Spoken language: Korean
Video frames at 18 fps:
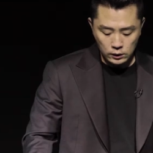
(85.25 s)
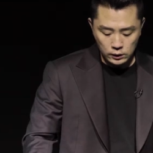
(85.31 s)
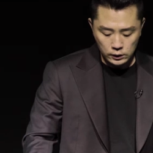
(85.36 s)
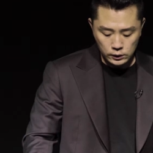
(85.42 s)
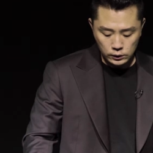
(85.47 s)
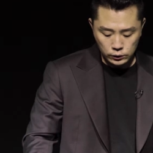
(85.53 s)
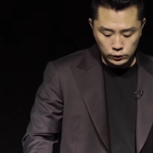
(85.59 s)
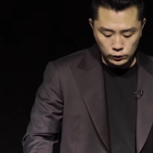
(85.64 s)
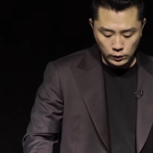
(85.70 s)

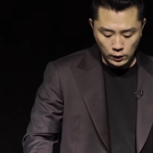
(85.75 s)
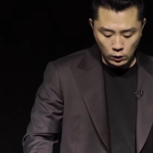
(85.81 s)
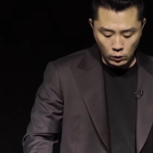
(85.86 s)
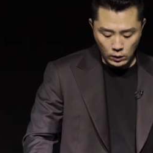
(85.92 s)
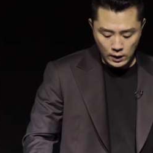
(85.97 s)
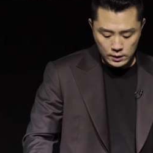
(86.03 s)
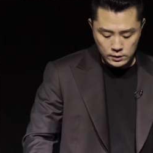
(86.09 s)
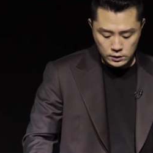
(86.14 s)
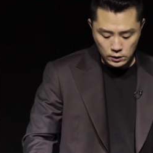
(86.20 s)
그 후에
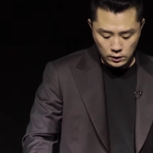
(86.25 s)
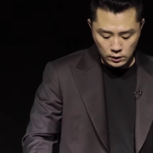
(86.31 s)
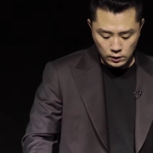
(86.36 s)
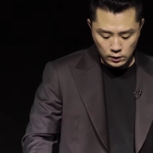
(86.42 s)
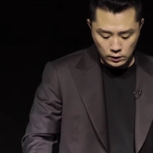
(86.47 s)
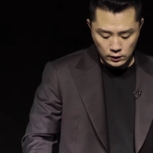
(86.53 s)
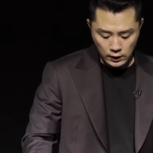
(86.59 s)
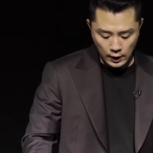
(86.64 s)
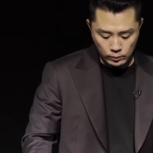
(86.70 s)
와서
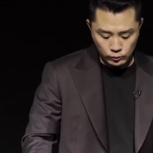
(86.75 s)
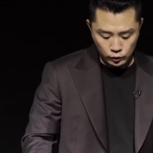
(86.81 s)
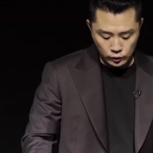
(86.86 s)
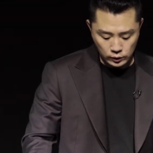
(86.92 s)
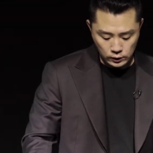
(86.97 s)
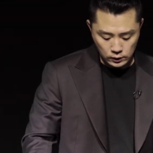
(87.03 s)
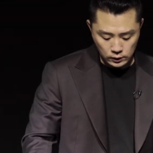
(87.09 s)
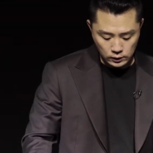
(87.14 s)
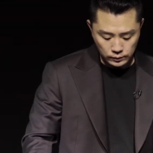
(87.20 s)

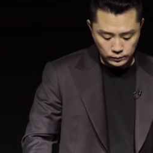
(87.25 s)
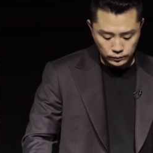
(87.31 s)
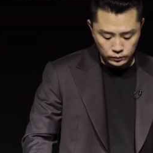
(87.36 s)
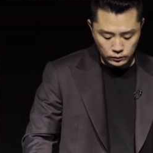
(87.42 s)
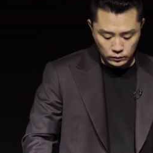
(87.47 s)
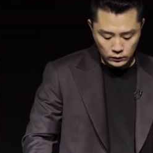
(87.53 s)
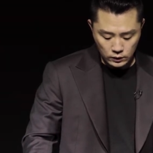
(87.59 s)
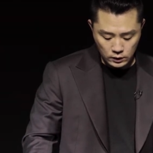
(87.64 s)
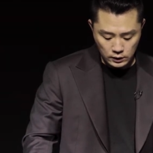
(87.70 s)
예물을
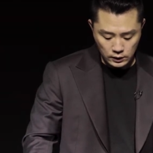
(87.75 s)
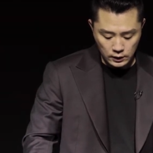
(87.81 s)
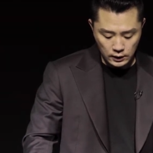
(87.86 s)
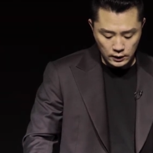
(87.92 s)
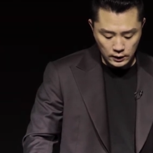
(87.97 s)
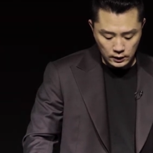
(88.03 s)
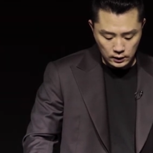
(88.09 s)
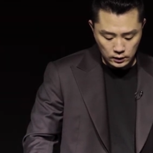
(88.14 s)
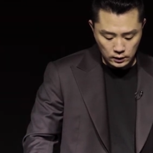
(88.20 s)

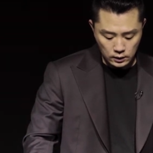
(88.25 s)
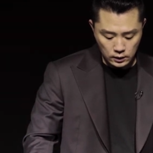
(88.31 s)
드리라.